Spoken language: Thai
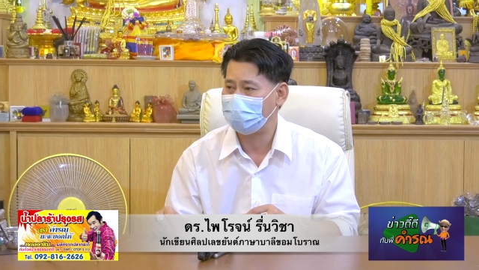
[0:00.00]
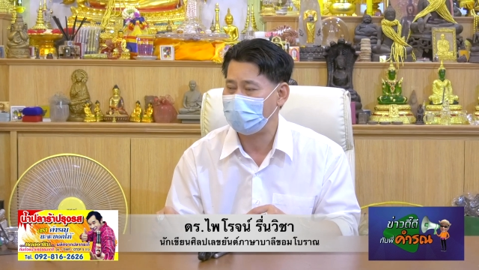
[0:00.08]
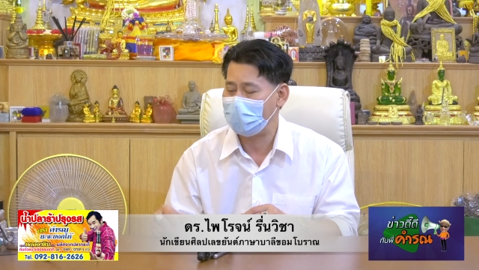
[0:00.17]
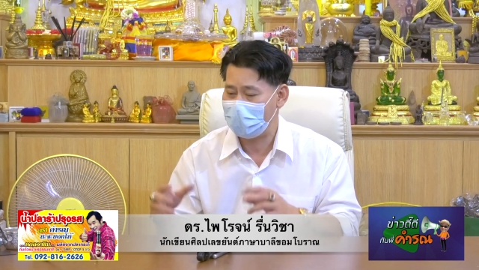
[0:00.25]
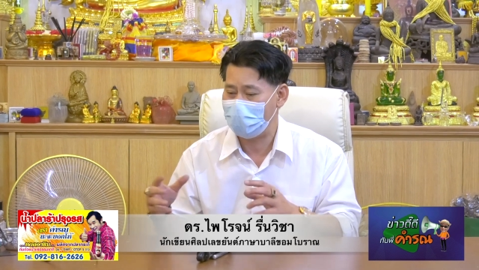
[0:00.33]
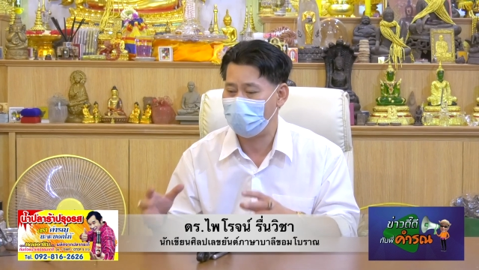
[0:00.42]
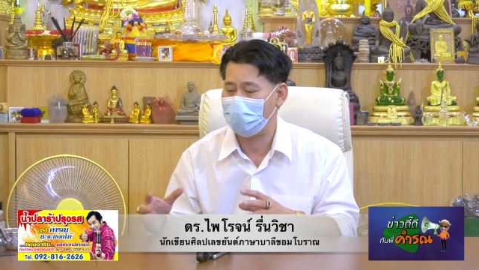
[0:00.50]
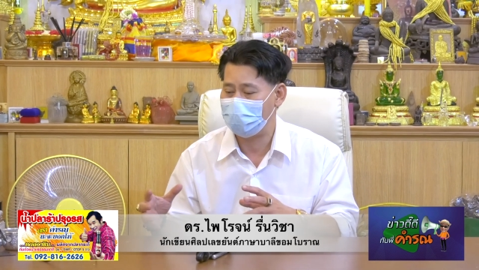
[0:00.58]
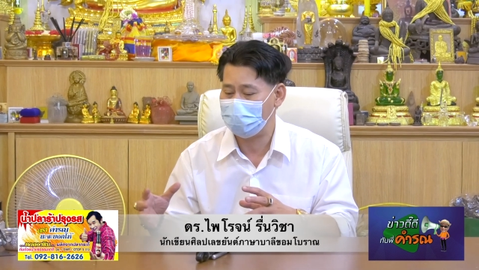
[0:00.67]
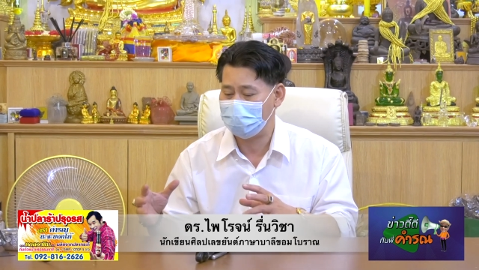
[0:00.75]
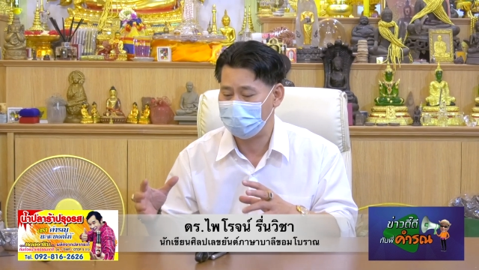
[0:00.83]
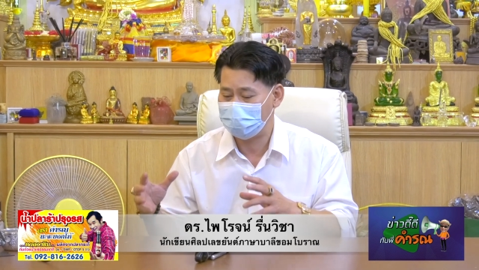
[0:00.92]
แต่เรา
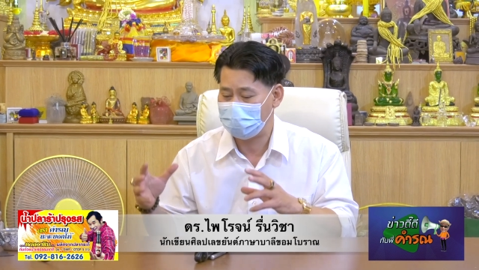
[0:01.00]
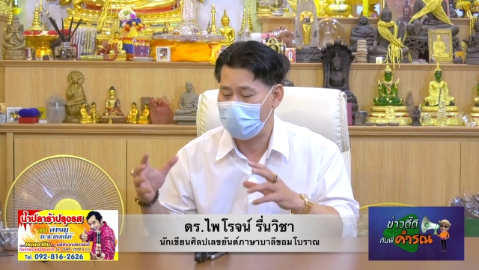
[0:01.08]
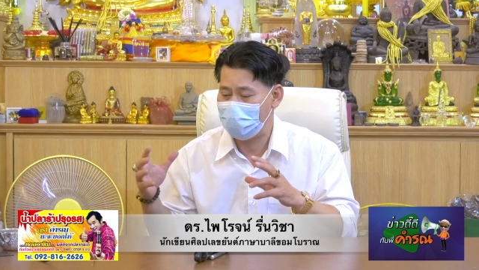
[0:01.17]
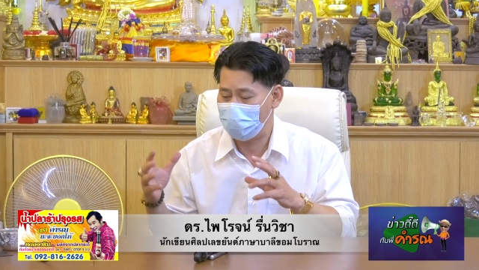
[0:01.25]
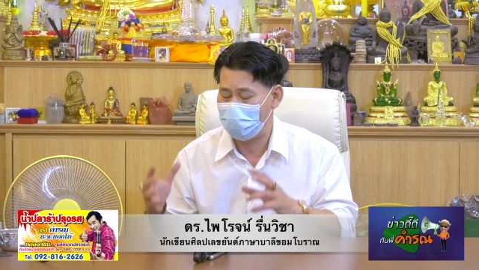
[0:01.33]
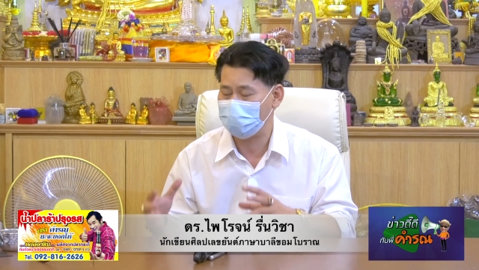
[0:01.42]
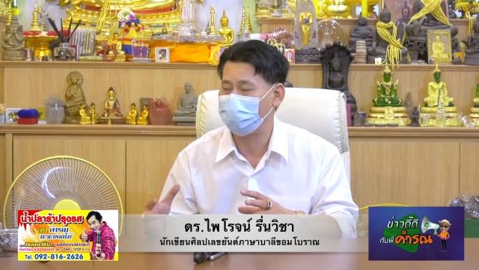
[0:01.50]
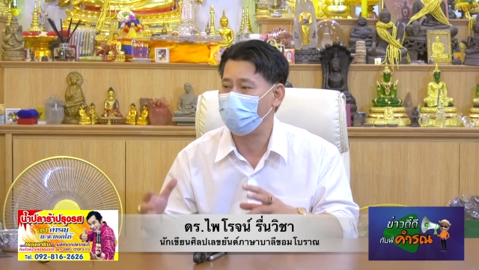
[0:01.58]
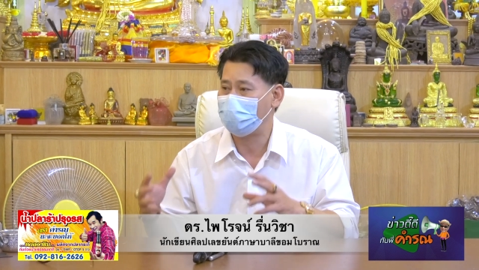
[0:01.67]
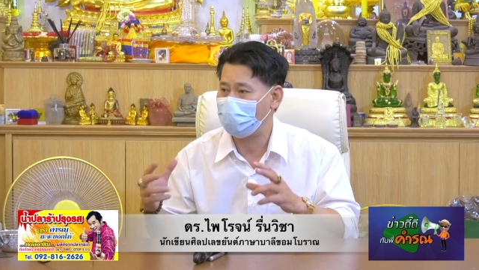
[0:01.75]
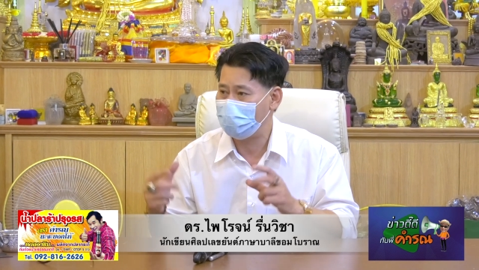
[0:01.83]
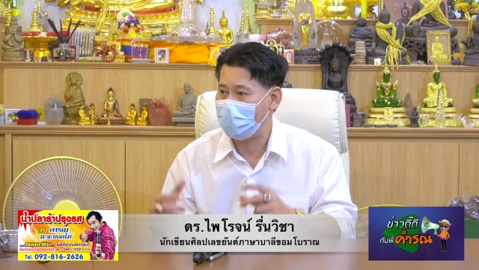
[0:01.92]
อะถ้าพอ
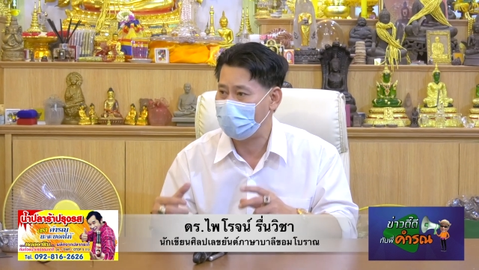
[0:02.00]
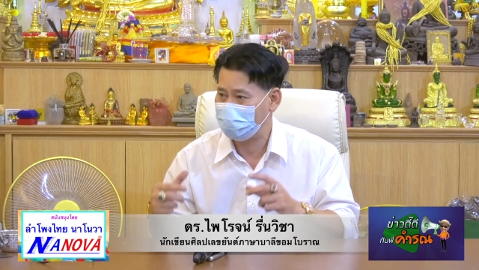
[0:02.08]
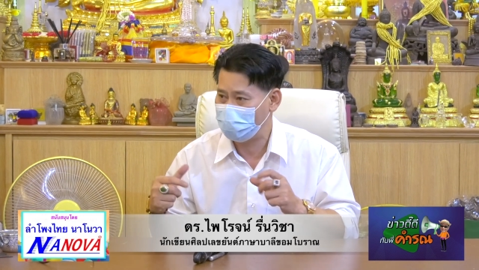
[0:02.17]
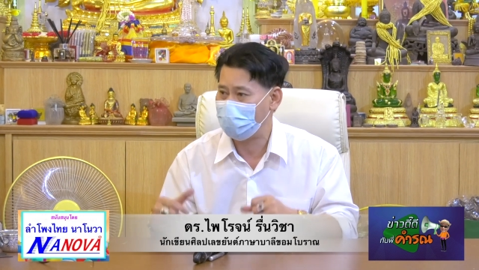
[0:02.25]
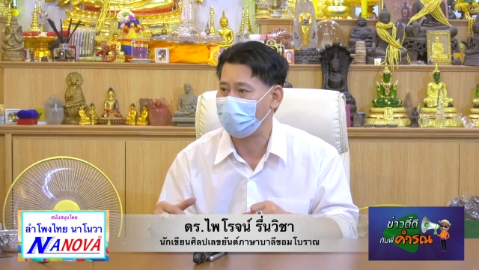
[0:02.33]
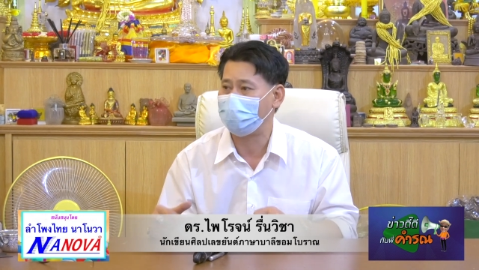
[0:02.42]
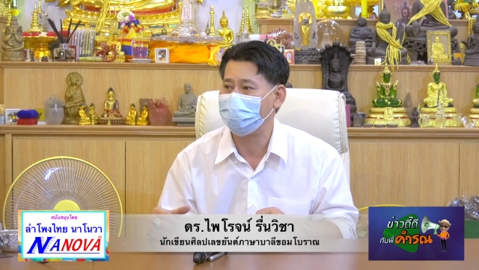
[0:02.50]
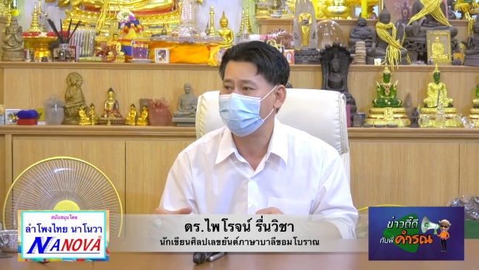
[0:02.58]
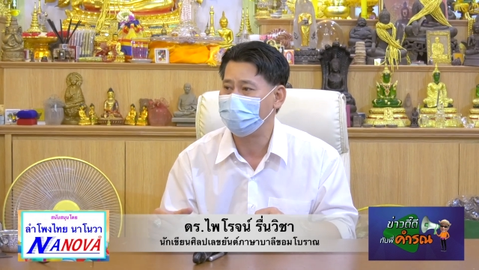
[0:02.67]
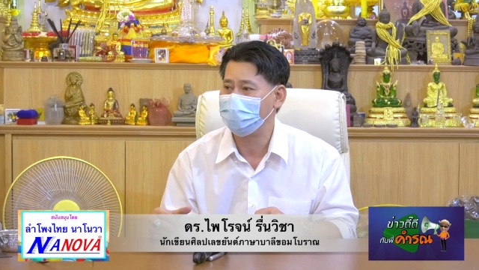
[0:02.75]
ช่วยเขาได้ช่วยกัน